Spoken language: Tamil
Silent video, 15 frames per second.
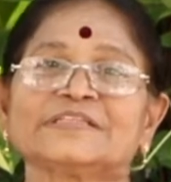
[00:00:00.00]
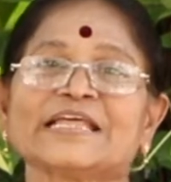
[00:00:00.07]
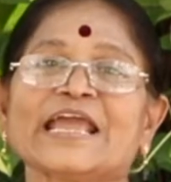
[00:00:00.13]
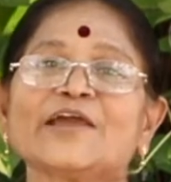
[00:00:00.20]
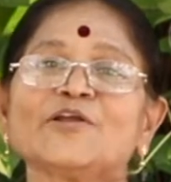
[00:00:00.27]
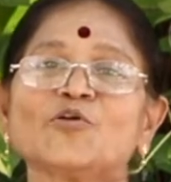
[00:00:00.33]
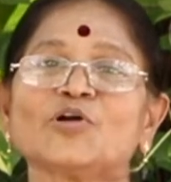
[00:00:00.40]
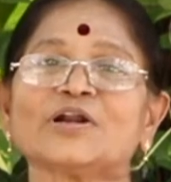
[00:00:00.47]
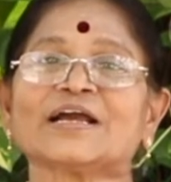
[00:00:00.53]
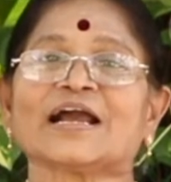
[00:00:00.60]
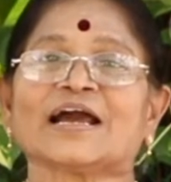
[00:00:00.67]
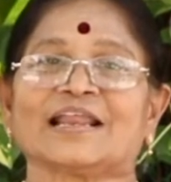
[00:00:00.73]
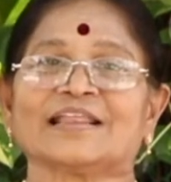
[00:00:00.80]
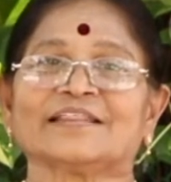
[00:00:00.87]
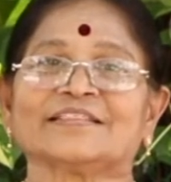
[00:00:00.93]
தேனோட
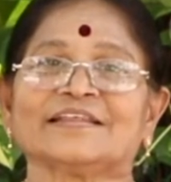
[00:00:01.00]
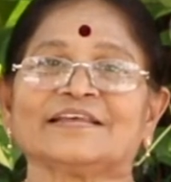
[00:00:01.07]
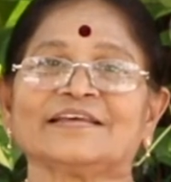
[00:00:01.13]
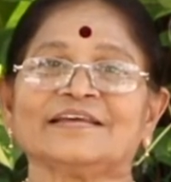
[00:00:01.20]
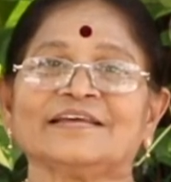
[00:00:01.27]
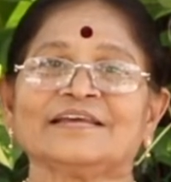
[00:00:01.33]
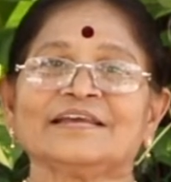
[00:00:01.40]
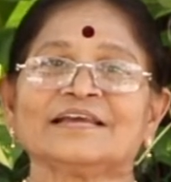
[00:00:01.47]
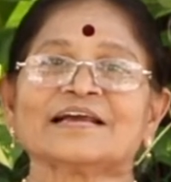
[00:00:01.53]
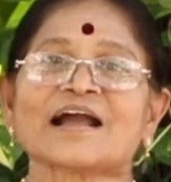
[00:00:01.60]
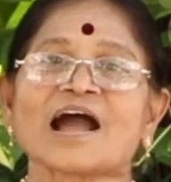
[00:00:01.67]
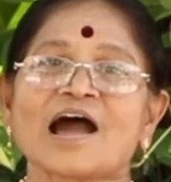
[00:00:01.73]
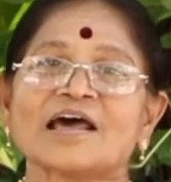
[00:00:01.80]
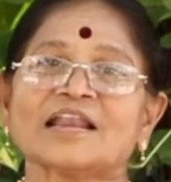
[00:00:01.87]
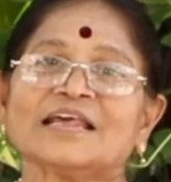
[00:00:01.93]
கலந்து
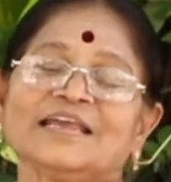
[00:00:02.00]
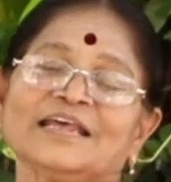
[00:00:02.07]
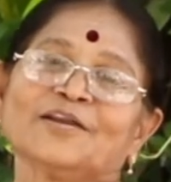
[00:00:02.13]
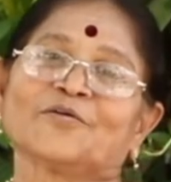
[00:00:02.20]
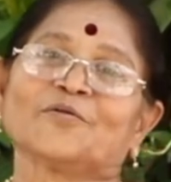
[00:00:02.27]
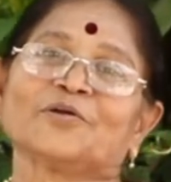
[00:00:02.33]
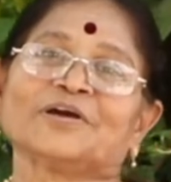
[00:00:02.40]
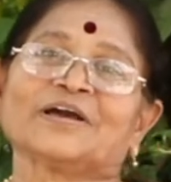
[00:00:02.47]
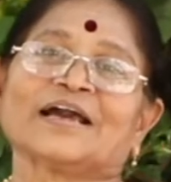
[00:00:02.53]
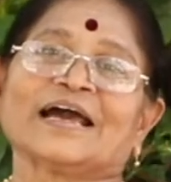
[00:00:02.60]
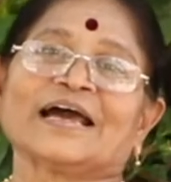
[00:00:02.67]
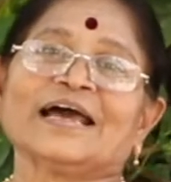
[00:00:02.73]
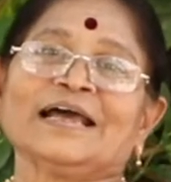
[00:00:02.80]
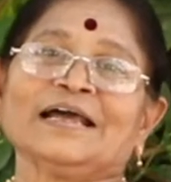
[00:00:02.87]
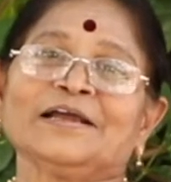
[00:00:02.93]
காலையில் கொடுக்க
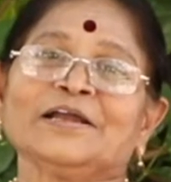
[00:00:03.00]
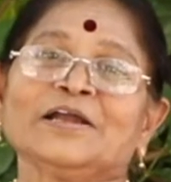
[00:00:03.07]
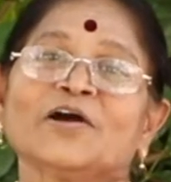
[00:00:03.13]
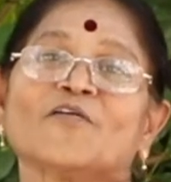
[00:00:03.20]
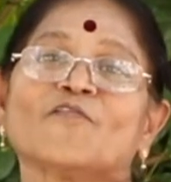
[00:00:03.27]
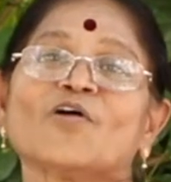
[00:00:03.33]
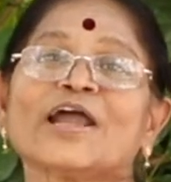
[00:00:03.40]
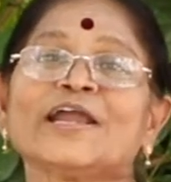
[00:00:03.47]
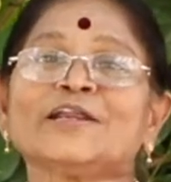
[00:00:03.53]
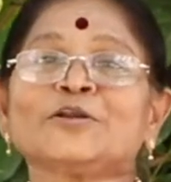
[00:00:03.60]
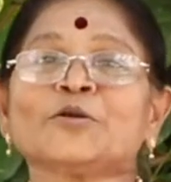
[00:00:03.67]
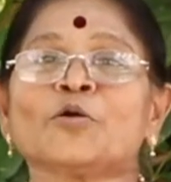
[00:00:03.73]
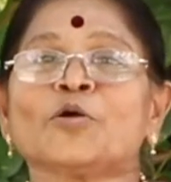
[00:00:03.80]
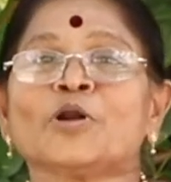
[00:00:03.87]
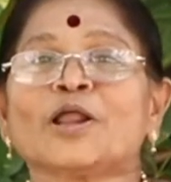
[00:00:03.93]

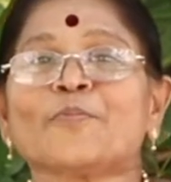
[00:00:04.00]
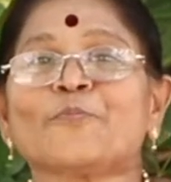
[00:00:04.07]
வயிற்றில் உள்ள